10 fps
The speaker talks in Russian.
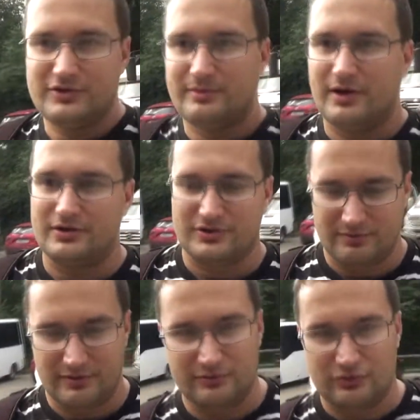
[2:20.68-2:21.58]
чем раньше,
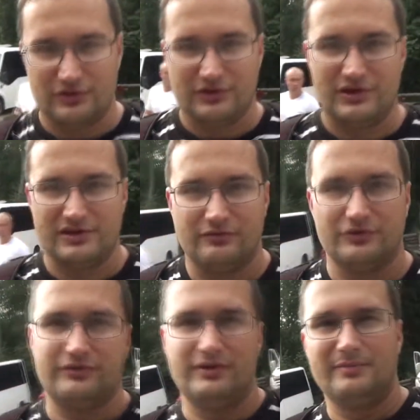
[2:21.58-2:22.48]
потому что часть
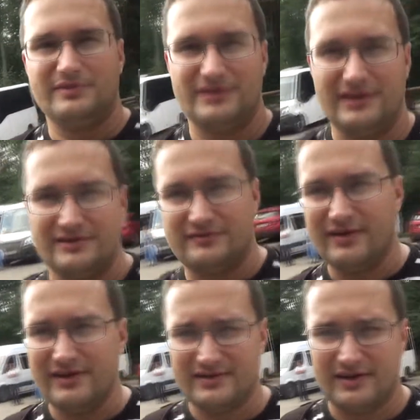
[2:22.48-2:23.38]
вод отвели под строительство
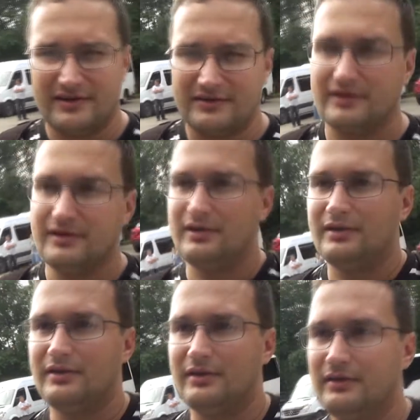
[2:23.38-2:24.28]
ГЭС каких-то.
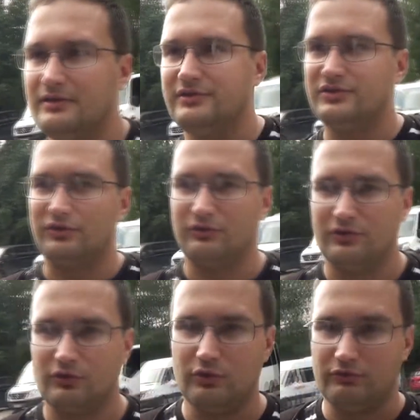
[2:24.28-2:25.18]
И сейчас он не
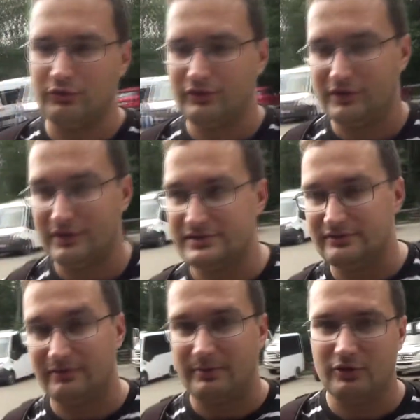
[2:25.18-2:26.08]
такой водный и
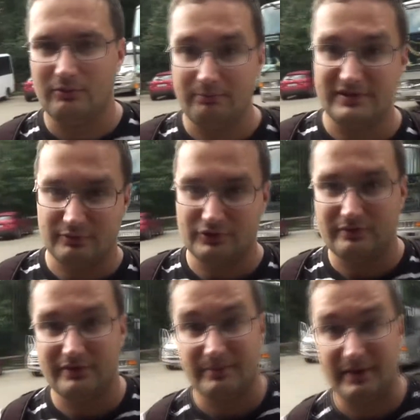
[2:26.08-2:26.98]
красивый. Пойдем
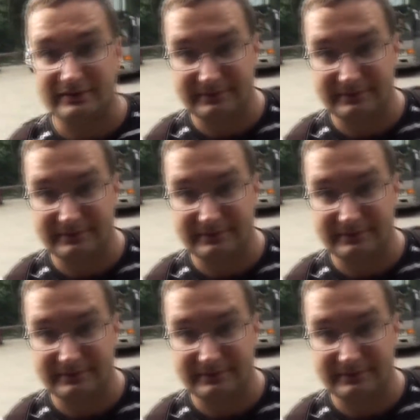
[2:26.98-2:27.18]
посмотрим водопад.